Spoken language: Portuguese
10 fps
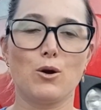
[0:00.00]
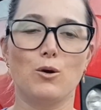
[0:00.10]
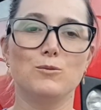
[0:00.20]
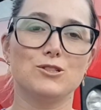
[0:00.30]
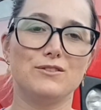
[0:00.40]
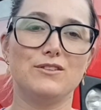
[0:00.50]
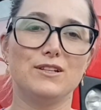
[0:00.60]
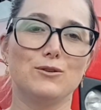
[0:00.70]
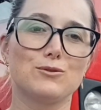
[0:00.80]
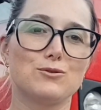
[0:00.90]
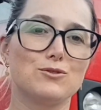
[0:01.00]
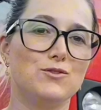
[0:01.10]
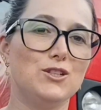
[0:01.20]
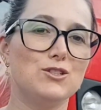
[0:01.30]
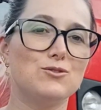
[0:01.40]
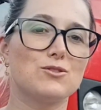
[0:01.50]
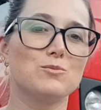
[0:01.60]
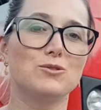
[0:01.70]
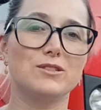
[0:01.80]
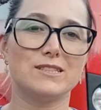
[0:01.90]
como eu já falei em outros vídeos,
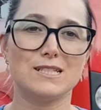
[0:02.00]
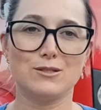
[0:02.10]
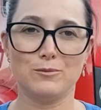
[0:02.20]
muitas vezes